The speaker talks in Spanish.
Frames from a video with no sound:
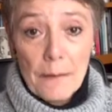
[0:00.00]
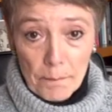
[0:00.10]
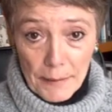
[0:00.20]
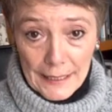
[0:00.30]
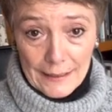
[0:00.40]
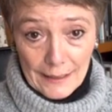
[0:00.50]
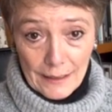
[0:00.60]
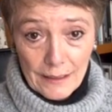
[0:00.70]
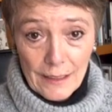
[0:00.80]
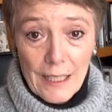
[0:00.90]
Invicti
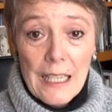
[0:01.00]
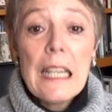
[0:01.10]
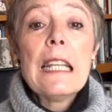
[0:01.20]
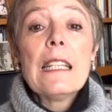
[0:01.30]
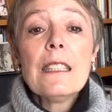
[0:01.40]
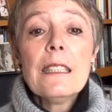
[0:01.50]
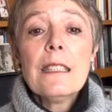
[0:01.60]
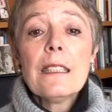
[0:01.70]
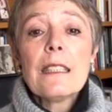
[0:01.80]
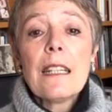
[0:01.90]

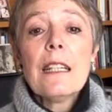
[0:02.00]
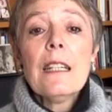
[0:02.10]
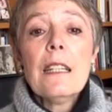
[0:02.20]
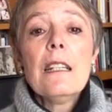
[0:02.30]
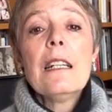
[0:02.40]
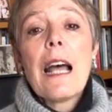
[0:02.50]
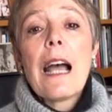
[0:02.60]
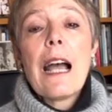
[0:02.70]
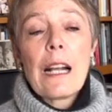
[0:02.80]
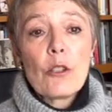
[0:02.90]
y que
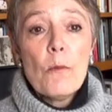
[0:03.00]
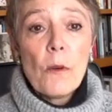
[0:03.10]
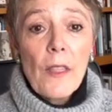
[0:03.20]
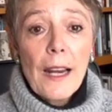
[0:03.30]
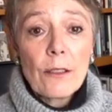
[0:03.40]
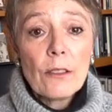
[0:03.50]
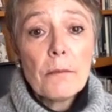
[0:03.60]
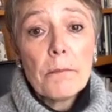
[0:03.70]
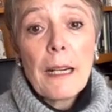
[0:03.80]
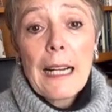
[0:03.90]
la acomodaron
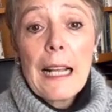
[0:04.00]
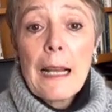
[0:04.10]
para